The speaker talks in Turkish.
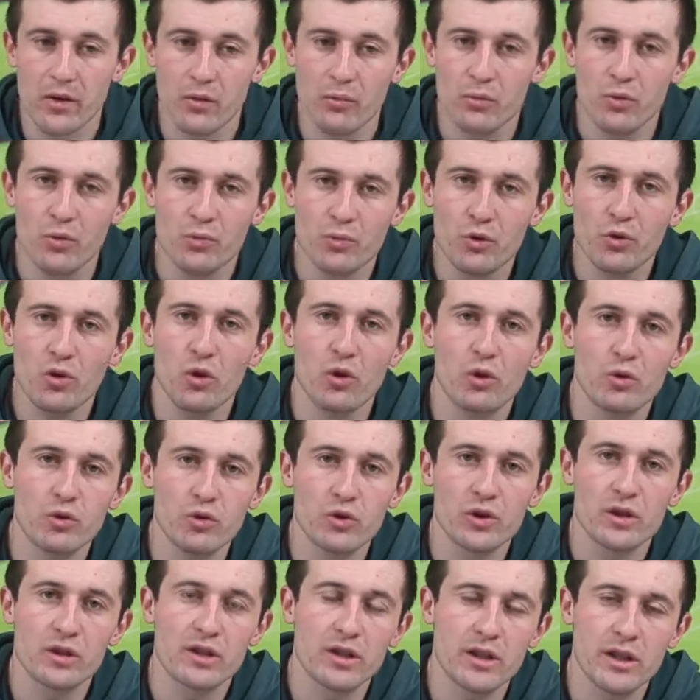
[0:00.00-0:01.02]
mümkün
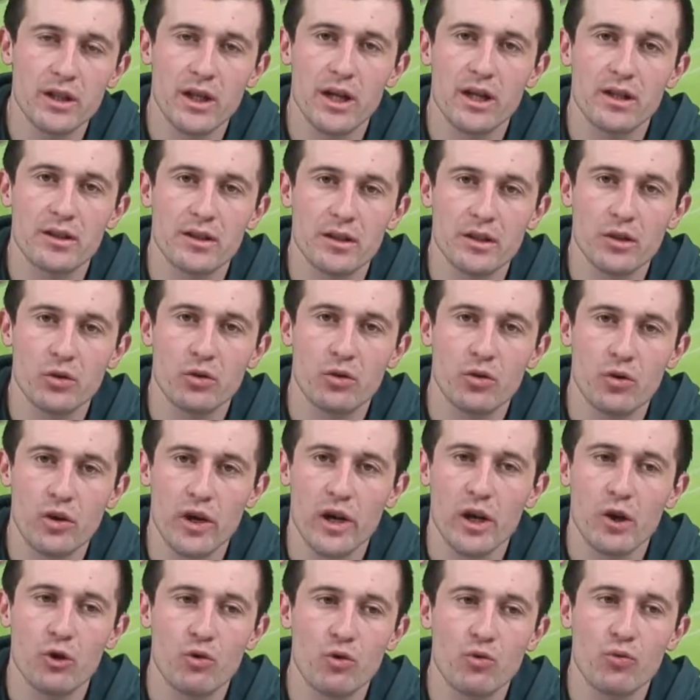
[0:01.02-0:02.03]
olduğunca da ilerideki o
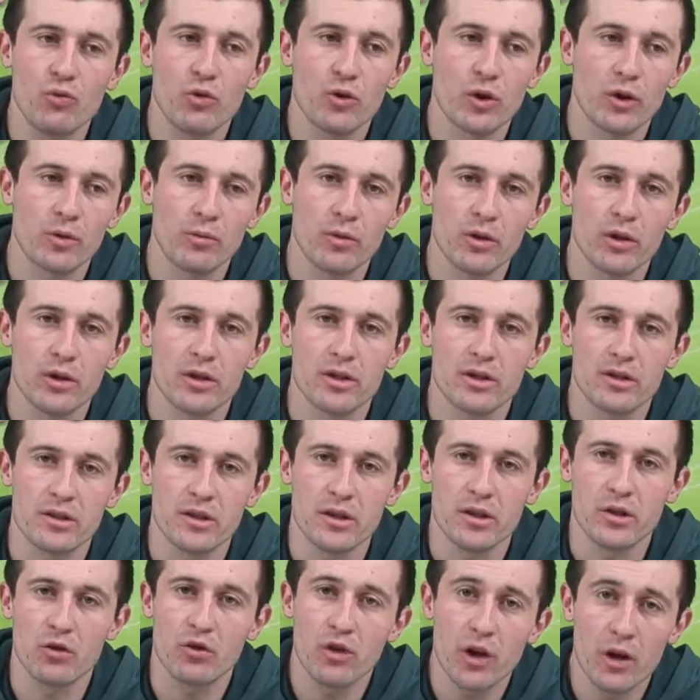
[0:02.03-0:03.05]
Enkufo gibi
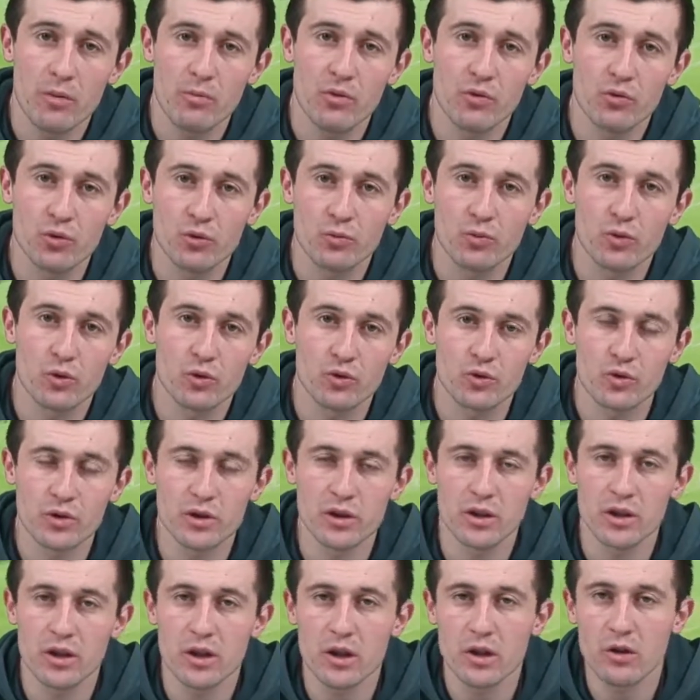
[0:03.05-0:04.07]
işte önemli
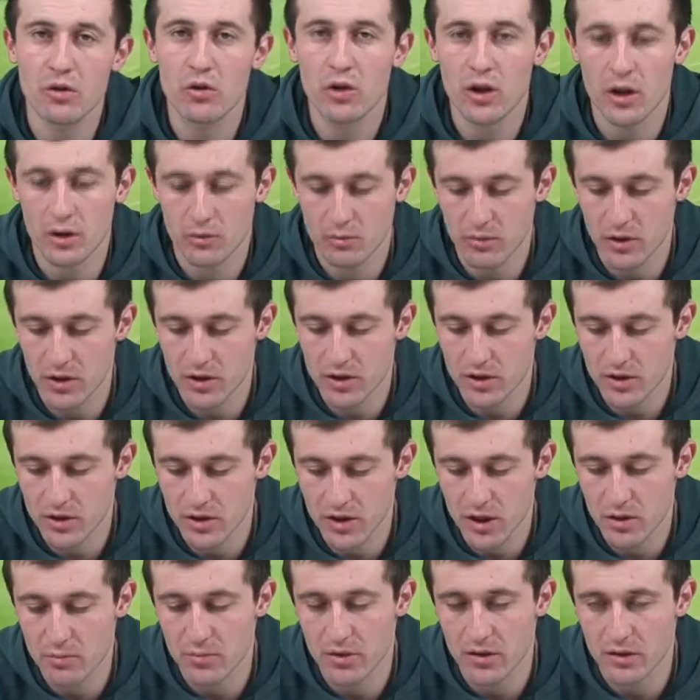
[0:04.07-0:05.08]
futbolcularıyla gol atmaya
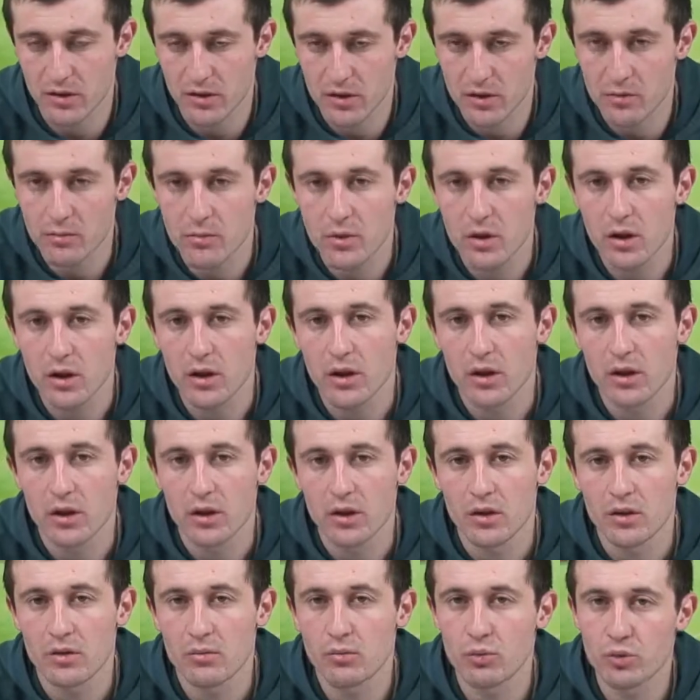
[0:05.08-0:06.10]
çalışan bir takım.
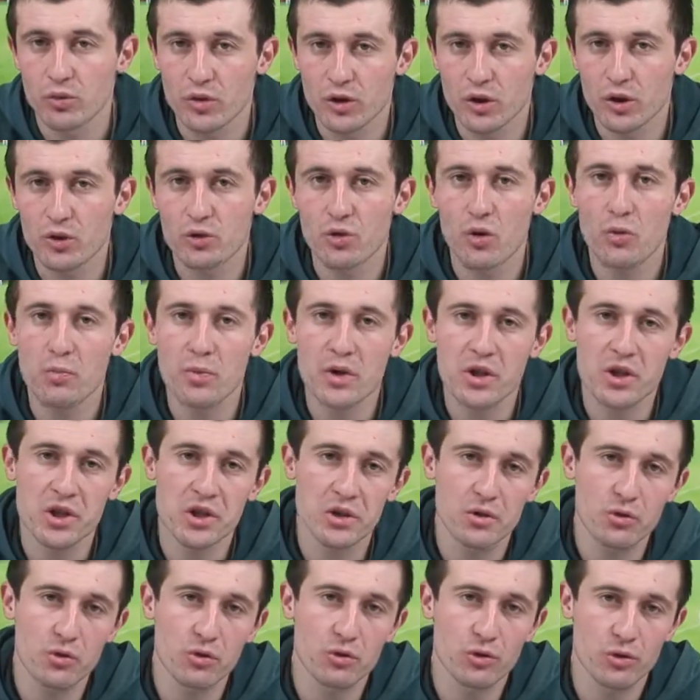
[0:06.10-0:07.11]
Bunda da çok
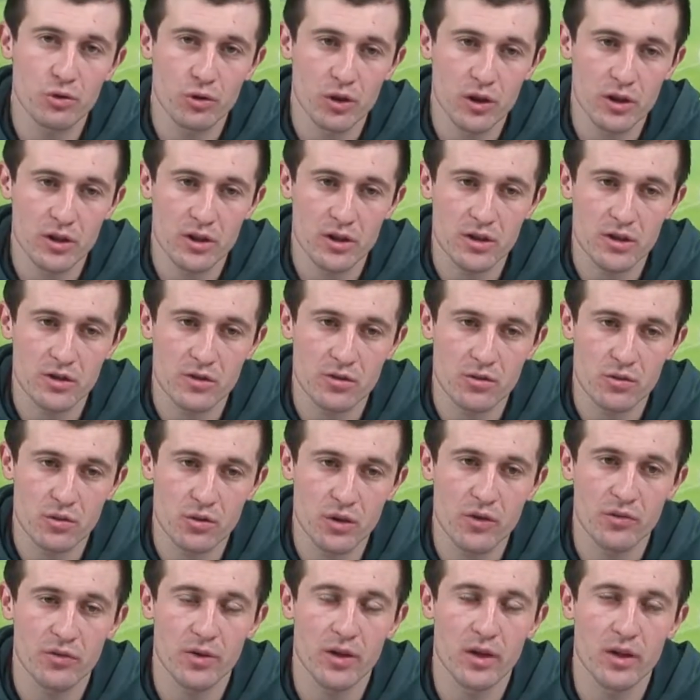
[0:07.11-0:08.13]
başarılı oluyorlar açıkçası. Son
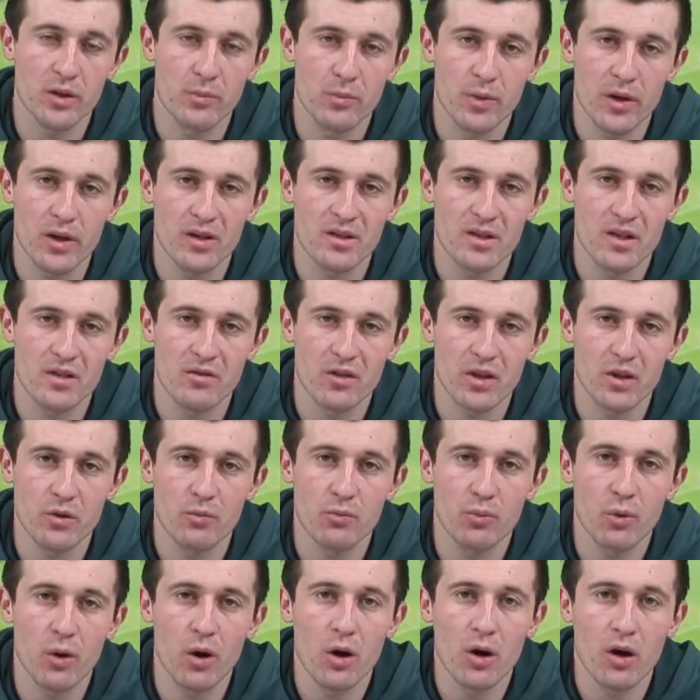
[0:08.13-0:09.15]
hafta yine
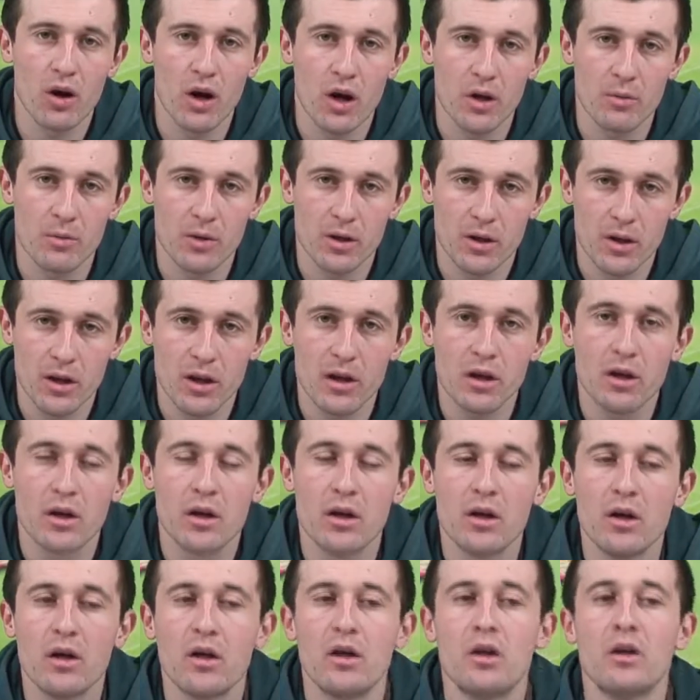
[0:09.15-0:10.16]
PSV'nin puan kaybıyla
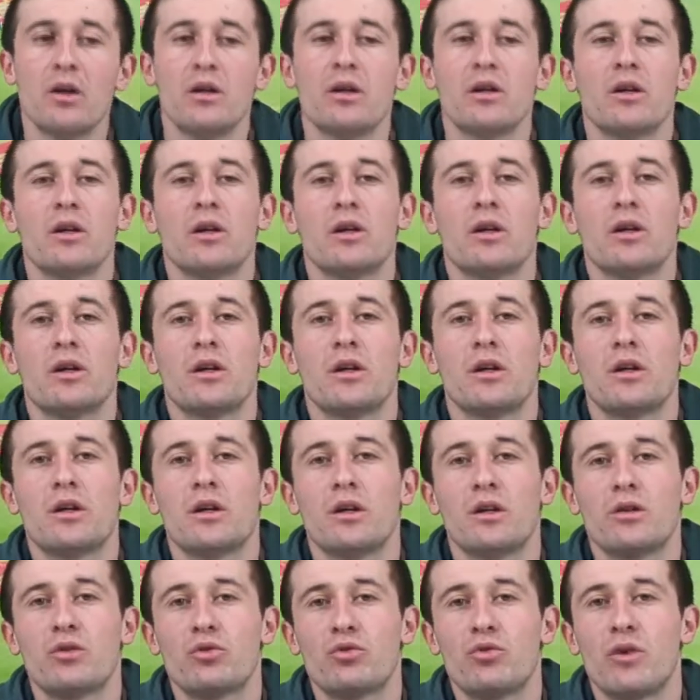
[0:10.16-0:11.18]

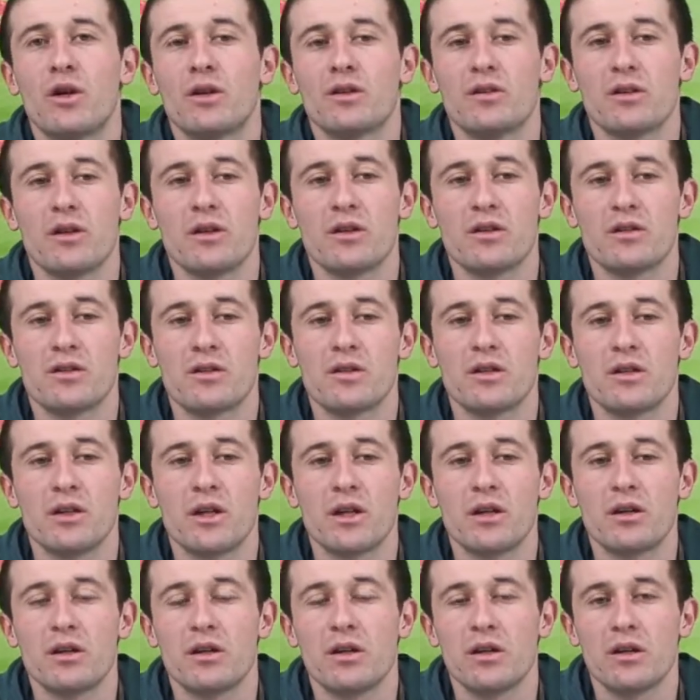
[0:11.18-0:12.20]
e, Twente
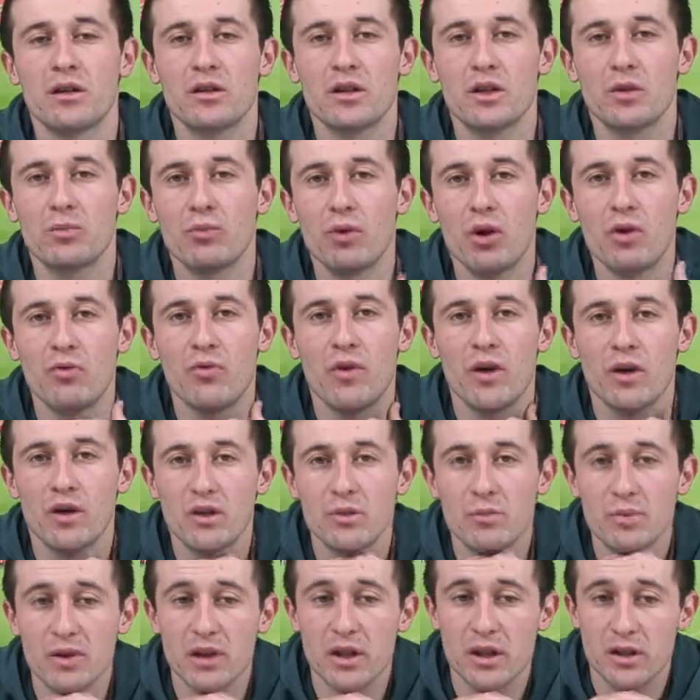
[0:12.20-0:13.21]
kazanarak aradaki puan
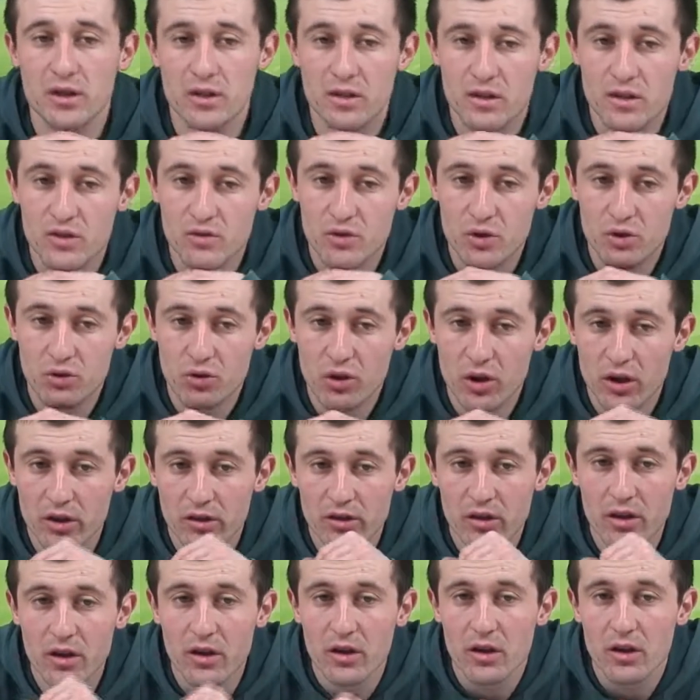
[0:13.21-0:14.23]
farkını 1'e indirdi ve şu
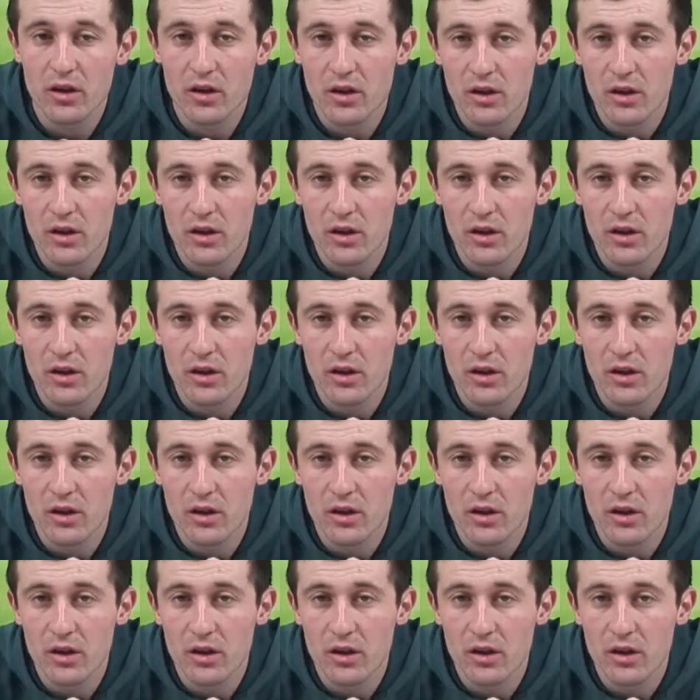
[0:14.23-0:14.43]
anda